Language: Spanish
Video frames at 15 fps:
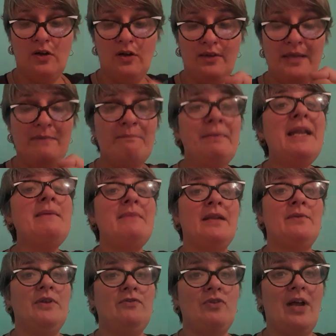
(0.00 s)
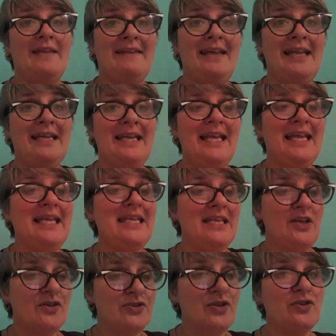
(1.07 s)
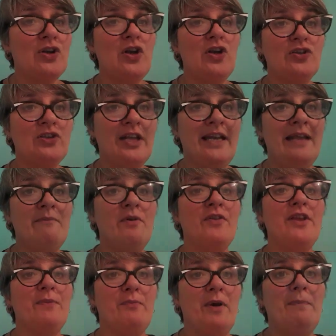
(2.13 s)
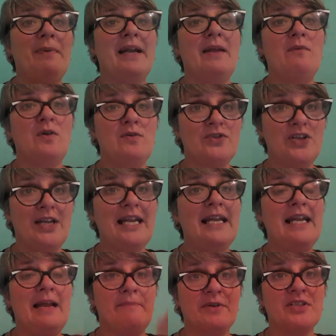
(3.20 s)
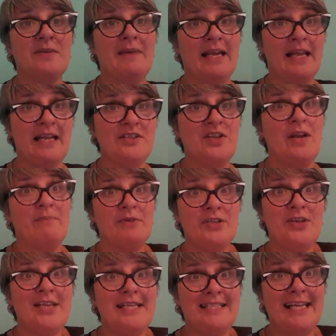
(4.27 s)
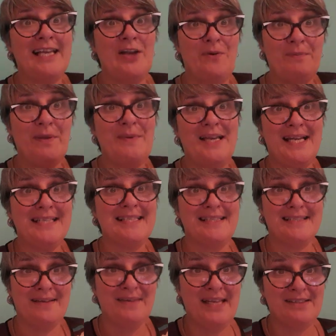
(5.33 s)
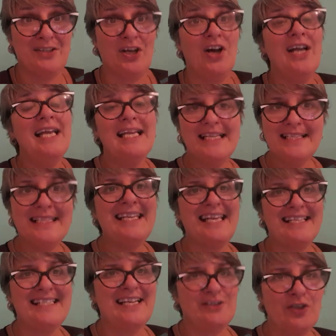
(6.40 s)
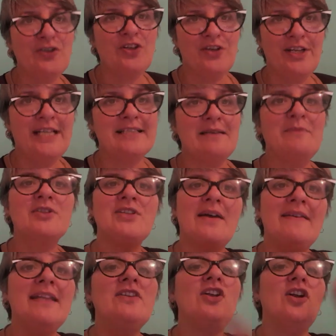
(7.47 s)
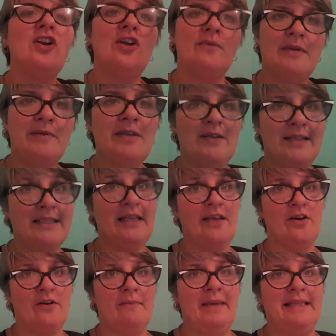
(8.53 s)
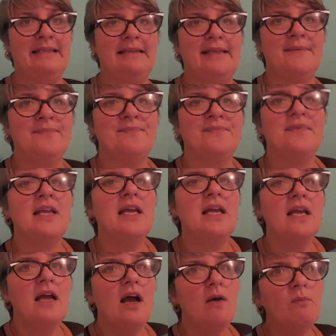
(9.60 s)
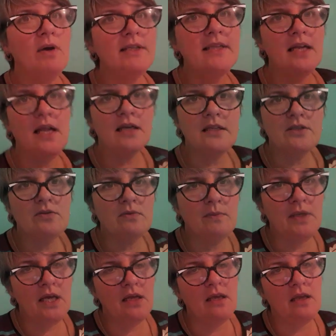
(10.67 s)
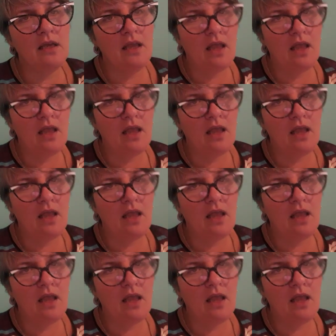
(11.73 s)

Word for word: imprime nuestro ADN y nosotros lo tenemos después para evolucionar en las próximas generaciones. Por eso es decir que los pibes nacen sabiendo. Sí, es cierto, todos nacemos sabiendo lo vivido anteriormente. Bueno, te la resumí.